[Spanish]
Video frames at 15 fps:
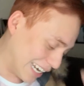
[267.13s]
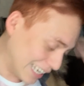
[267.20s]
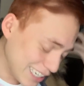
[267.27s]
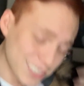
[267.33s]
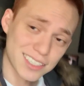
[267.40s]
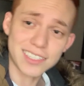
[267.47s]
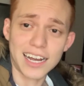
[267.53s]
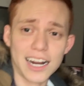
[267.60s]
en
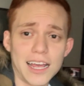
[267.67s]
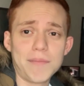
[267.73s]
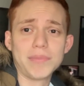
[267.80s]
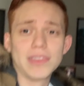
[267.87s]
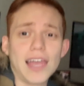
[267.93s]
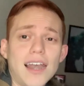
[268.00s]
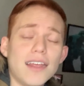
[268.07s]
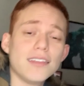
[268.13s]
Instagram,
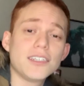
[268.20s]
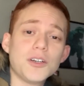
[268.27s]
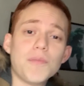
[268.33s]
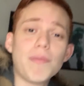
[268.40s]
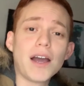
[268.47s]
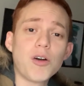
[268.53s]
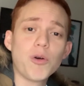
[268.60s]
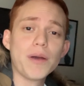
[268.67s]

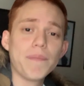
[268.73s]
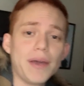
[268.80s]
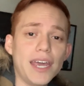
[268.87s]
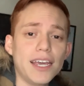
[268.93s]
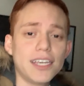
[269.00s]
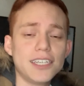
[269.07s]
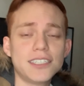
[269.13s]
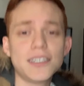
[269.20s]

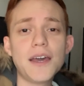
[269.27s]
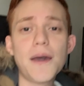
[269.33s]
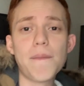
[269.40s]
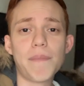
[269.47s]
talent-mx,